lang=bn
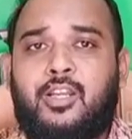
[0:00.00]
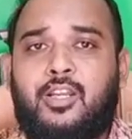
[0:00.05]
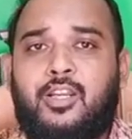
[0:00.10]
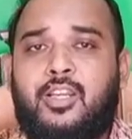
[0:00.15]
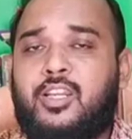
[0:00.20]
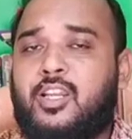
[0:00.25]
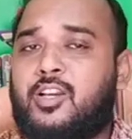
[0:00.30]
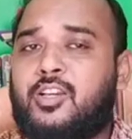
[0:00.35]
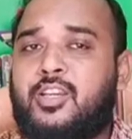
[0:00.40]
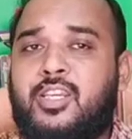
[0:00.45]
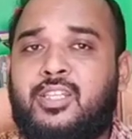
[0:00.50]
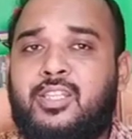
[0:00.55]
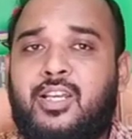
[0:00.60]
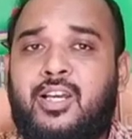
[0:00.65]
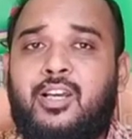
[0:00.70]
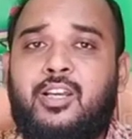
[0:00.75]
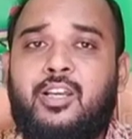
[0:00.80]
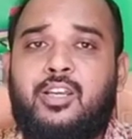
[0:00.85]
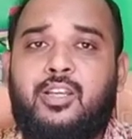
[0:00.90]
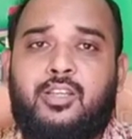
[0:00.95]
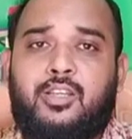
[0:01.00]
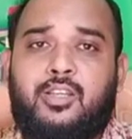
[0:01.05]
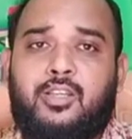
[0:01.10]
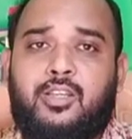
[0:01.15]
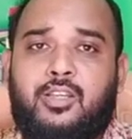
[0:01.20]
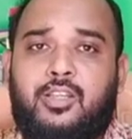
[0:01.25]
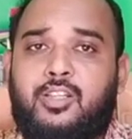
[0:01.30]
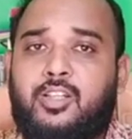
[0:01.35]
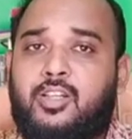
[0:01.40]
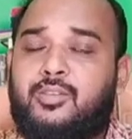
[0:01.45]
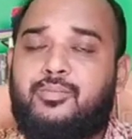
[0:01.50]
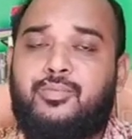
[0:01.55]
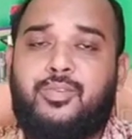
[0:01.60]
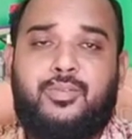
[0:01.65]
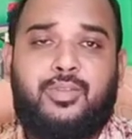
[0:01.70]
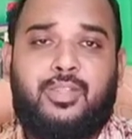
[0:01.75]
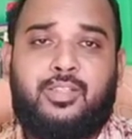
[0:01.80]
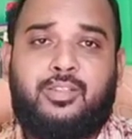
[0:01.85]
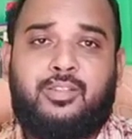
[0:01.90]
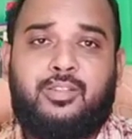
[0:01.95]
ঋণাঙ্কিতা গেদাং
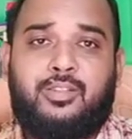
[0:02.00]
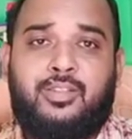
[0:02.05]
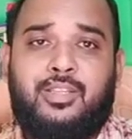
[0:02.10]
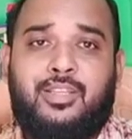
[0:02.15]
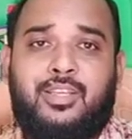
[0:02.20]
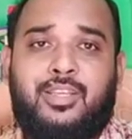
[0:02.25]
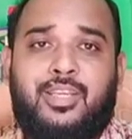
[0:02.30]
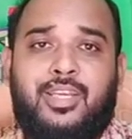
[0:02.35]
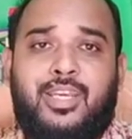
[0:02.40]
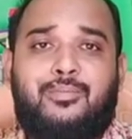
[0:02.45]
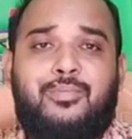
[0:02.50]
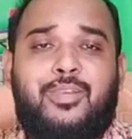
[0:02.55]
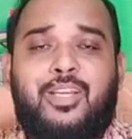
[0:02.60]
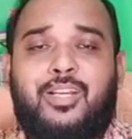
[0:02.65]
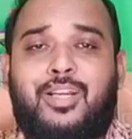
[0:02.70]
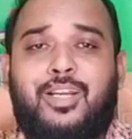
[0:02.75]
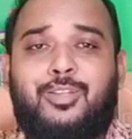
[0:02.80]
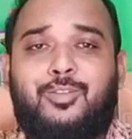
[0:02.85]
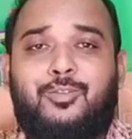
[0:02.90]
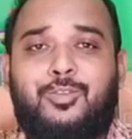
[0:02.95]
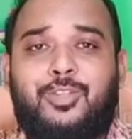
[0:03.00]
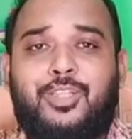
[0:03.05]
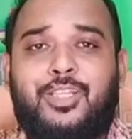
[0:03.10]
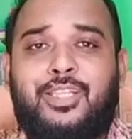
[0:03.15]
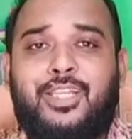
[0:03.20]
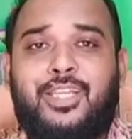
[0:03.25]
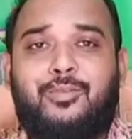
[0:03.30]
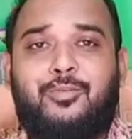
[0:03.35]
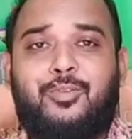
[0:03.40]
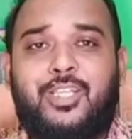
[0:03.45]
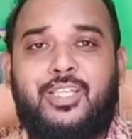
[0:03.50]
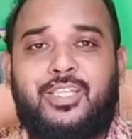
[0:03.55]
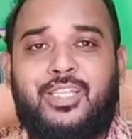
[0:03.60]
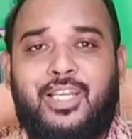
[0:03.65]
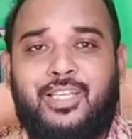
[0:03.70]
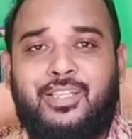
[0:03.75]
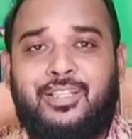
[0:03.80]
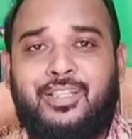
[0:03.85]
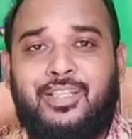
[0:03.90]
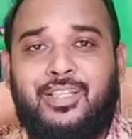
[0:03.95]
প্রিবেদ এই বিখ্যাত উক্তি থেকে বোঝা
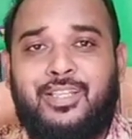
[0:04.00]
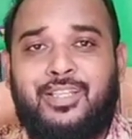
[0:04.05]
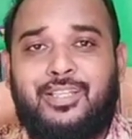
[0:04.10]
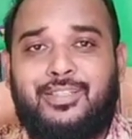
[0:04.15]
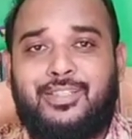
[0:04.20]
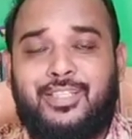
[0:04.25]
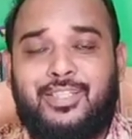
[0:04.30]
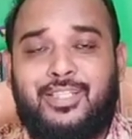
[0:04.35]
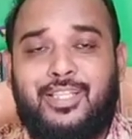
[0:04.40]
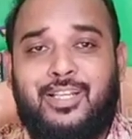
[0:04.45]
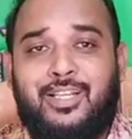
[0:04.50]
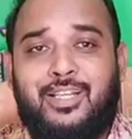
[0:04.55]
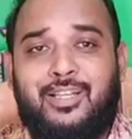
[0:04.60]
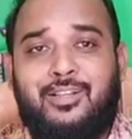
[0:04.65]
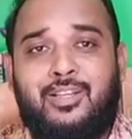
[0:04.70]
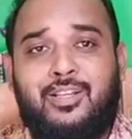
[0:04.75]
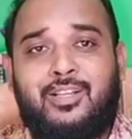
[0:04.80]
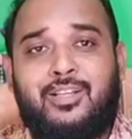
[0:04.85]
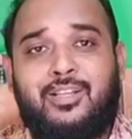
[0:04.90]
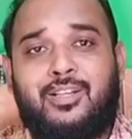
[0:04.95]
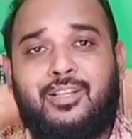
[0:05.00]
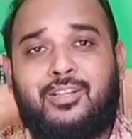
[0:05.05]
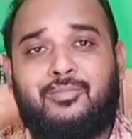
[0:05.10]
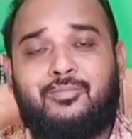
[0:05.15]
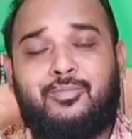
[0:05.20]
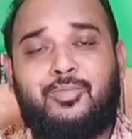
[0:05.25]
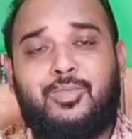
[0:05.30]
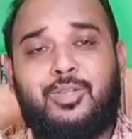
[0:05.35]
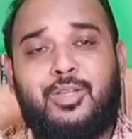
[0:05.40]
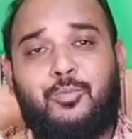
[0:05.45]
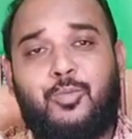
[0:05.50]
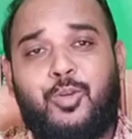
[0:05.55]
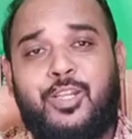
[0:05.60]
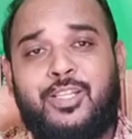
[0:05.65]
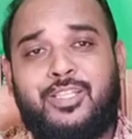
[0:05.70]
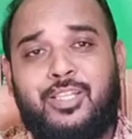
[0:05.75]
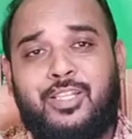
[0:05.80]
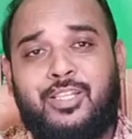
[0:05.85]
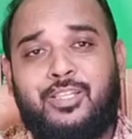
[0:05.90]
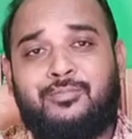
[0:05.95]
যায় যে তারা
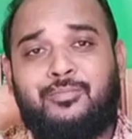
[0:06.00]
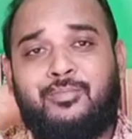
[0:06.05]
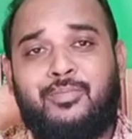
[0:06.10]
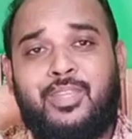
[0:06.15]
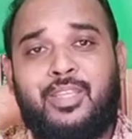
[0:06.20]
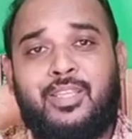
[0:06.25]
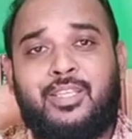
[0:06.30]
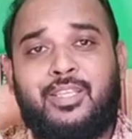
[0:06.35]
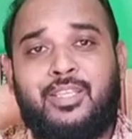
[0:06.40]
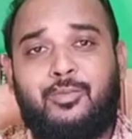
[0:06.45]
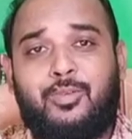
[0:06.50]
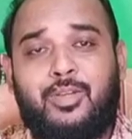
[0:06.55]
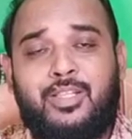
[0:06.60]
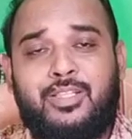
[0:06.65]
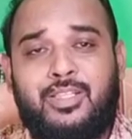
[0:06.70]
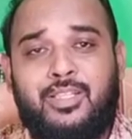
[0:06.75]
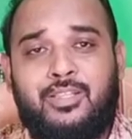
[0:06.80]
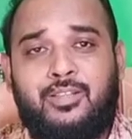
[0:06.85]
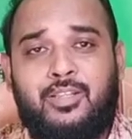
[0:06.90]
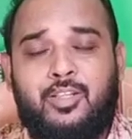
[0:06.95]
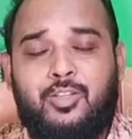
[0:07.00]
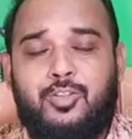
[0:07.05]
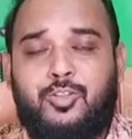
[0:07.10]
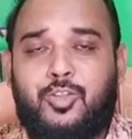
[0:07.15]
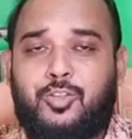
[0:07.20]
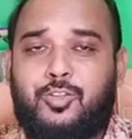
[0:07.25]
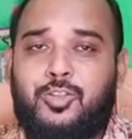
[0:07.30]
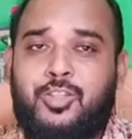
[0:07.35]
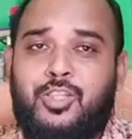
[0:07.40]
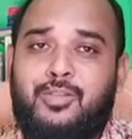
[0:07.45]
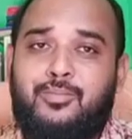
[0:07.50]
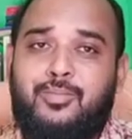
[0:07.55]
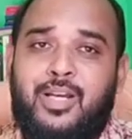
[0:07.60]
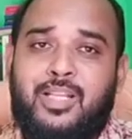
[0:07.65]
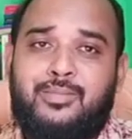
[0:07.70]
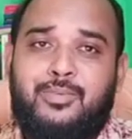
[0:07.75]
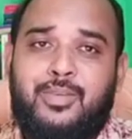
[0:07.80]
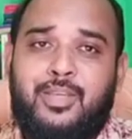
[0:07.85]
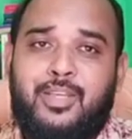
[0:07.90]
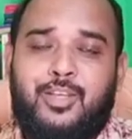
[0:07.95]
বলেছিলেন কি বলেছেন যতদিন
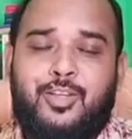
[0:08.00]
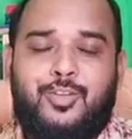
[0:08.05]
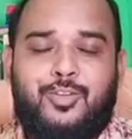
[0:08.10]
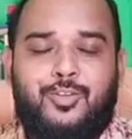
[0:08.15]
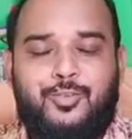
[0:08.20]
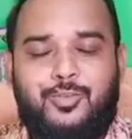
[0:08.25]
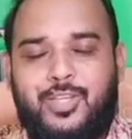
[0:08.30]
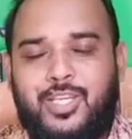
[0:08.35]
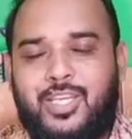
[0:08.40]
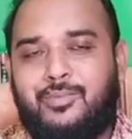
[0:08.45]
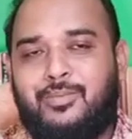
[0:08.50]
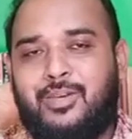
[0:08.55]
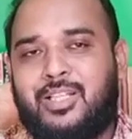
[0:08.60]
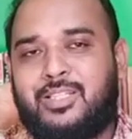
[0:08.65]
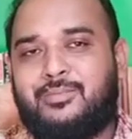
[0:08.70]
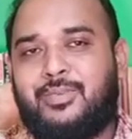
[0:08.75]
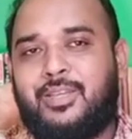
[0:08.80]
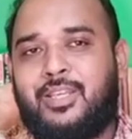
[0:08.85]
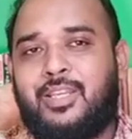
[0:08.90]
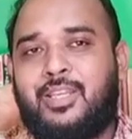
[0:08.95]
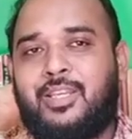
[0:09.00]
বাঁচবে সুখেই বাঁচবে